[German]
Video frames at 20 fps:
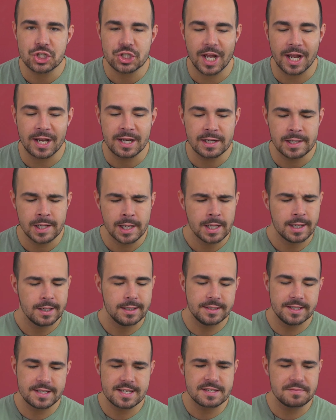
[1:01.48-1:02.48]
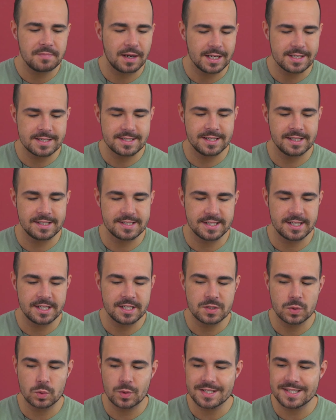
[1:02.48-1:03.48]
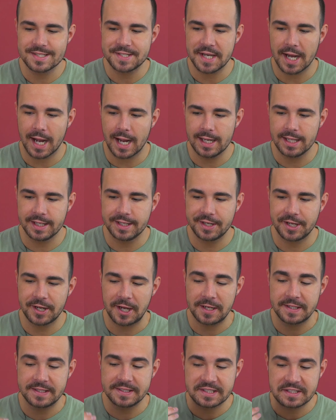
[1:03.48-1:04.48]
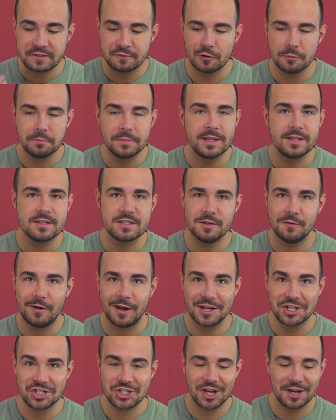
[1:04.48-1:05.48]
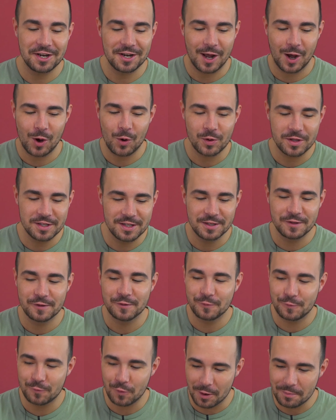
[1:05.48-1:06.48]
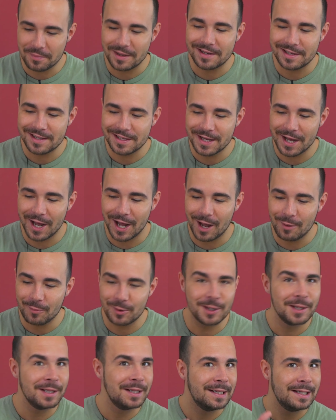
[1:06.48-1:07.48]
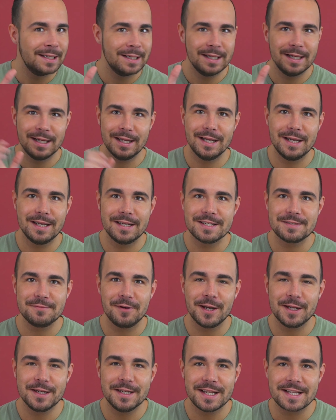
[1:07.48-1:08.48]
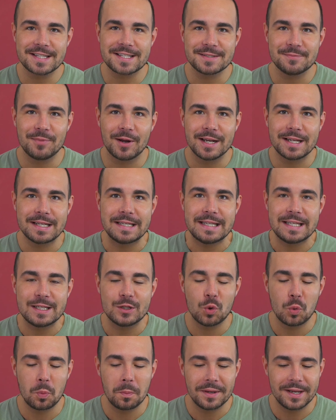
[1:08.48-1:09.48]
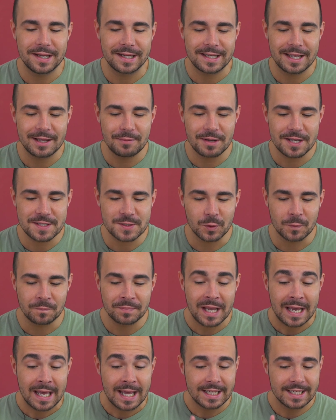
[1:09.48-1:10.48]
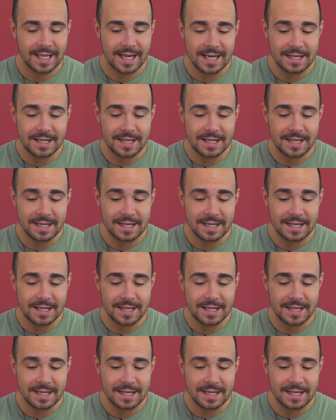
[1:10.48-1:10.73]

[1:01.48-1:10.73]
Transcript: standen. Dieses Mal ist es tatsächlich so, dass ich alle Geräte, die für mich zur Wahl standen, auch hier vor mir liegen habe. Äh, das war ja die letzten Male nicht unbedingt immer so. Da